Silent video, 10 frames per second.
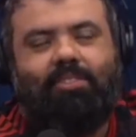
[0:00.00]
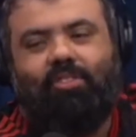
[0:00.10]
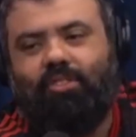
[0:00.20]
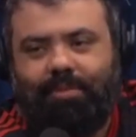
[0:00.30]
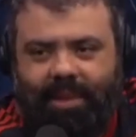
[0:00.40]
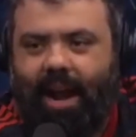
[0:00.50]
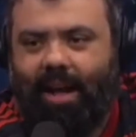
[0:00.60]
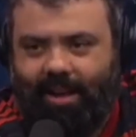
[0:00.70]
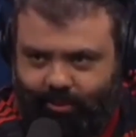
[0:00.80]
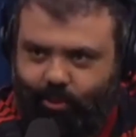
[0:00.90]
de
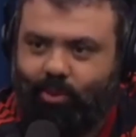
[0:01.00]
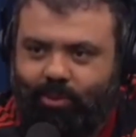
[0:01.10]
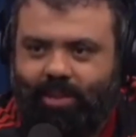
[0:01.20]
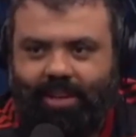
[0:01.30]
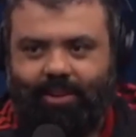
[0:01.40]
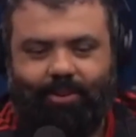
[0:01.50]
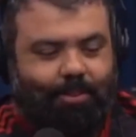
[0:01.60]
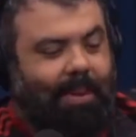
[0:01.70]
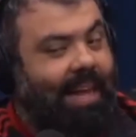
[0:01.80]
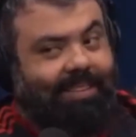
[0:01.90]
virar tudo, os
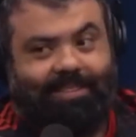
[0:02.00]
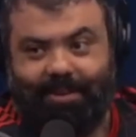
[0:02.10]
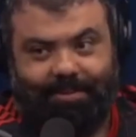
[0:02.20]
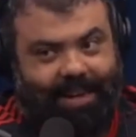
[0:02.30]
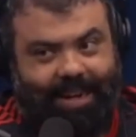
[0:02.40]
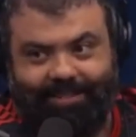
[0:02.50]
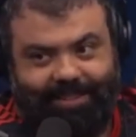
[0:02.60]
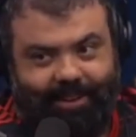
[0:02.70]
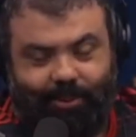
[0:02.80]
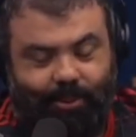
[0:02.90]
moleques já tinham falado
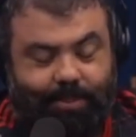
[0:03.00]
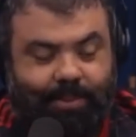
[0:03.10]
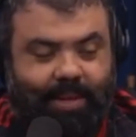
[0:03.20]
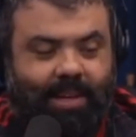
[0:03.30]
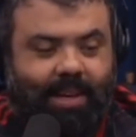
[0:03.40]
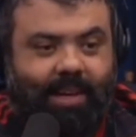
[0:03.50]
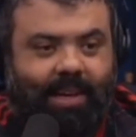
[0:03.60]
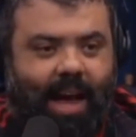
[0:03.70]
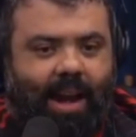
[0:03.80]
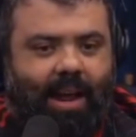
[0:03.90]
já no grupo.
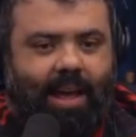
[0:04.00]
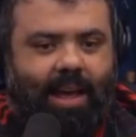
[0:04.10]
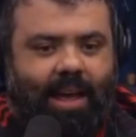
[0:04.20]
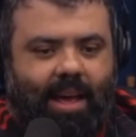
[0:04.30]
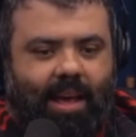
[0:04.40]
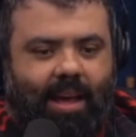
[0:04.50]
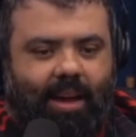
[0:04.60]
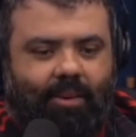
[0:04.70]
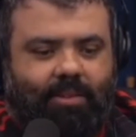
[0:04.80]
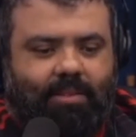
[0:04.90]
Cara, é.
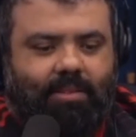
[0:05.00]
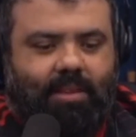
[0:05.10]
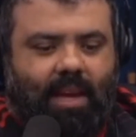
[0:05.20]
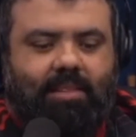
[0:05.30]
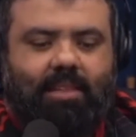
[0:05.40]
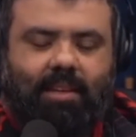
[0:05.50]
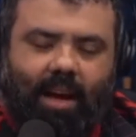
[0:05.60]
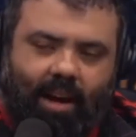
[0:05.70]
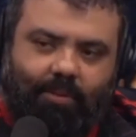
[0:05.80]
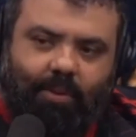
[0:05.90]
O que, que esse
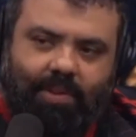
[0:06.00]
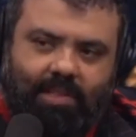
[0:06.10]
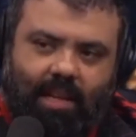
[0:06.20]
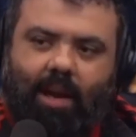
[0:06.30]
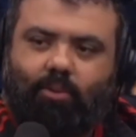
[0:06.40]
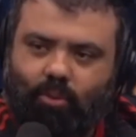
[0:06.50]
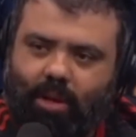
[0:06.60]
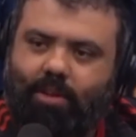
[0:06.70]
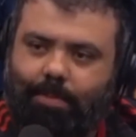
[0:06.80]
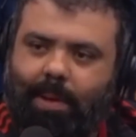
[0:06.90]
cara foi fazer lá, com todo
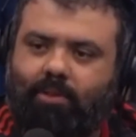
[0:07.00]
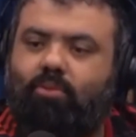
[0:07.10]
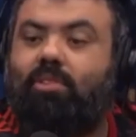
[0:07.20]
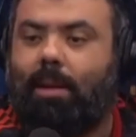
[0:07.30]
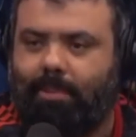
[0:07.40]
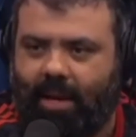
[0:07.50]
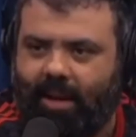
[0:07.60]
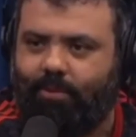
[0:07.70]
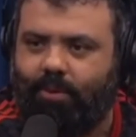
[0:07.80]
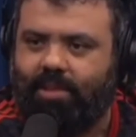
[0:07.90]
respeito? Tu sabe o que, que
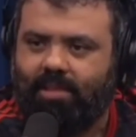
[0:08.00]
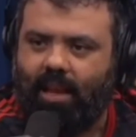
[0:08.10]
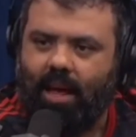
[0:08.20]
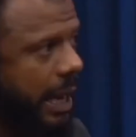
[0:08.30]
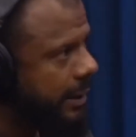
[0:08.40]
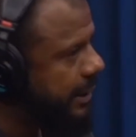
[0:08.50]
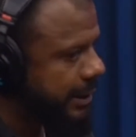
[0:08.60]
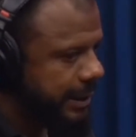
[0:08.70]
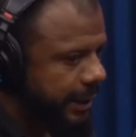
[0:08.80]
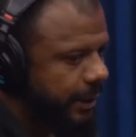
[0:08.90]
ele foi fazer lá? Sei, sei, sei.